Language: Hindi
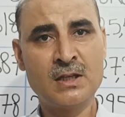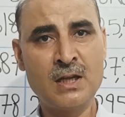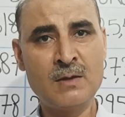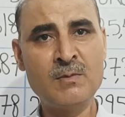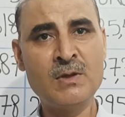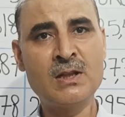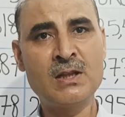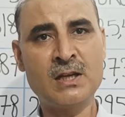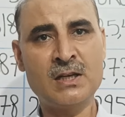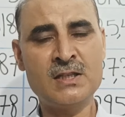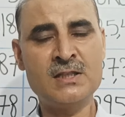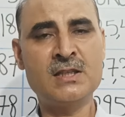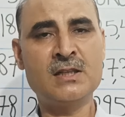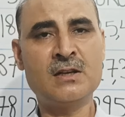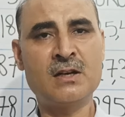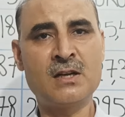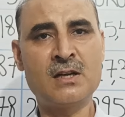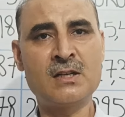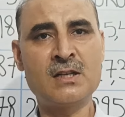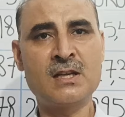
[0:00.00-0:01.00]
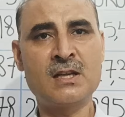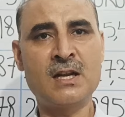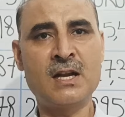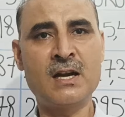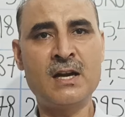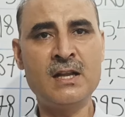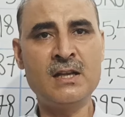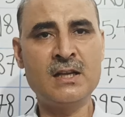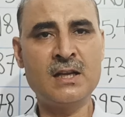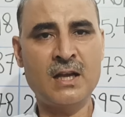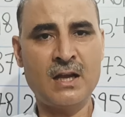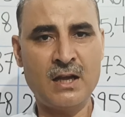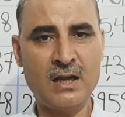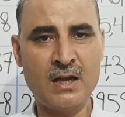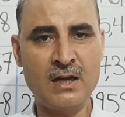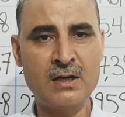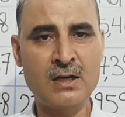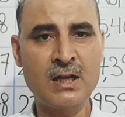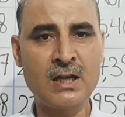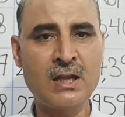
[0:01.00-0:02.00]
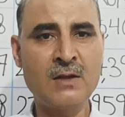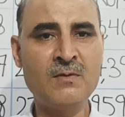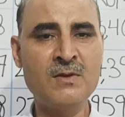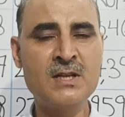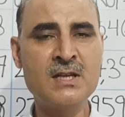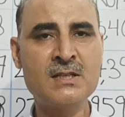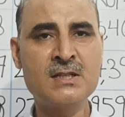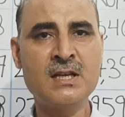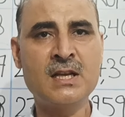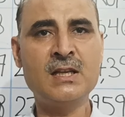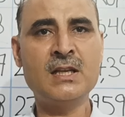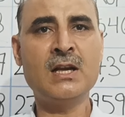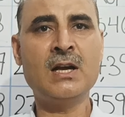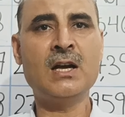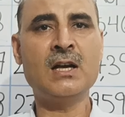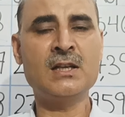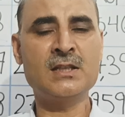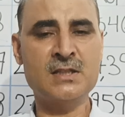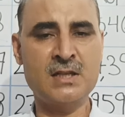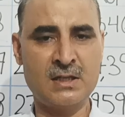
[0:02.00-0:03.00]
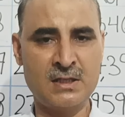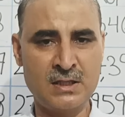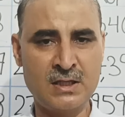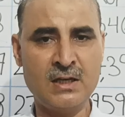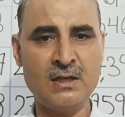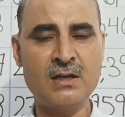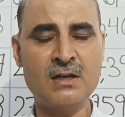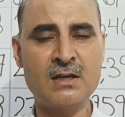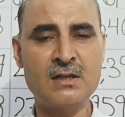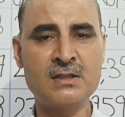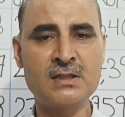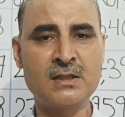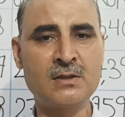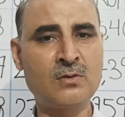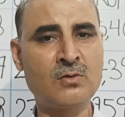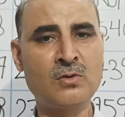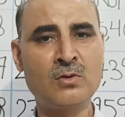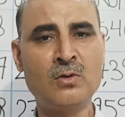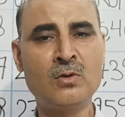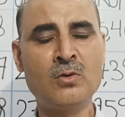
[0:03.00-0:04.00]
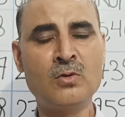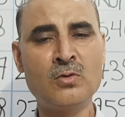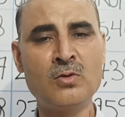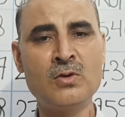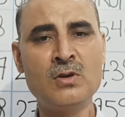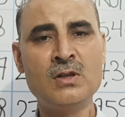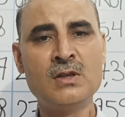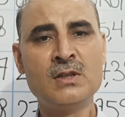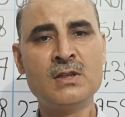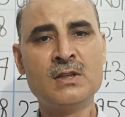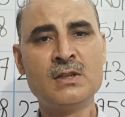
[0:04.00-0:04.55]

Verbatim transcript: नहीं मिलता किसी कारण से रेडिंग एंट्री की वजह से या किसी अन्य कारण से तो उन लोगों को